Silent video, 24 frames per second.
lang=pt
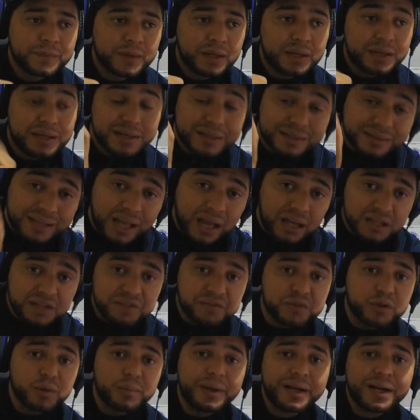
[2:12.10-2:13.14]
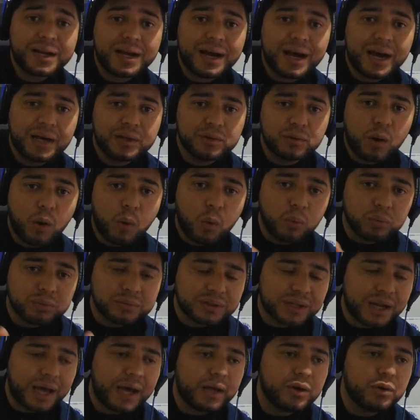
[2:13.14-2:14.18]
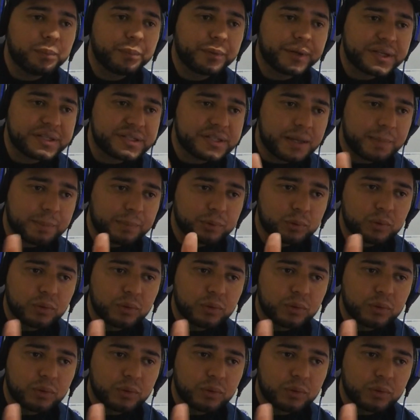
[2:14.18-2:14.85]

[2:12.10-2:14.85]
e está livre no mercado. Ao contrário, por exemplo,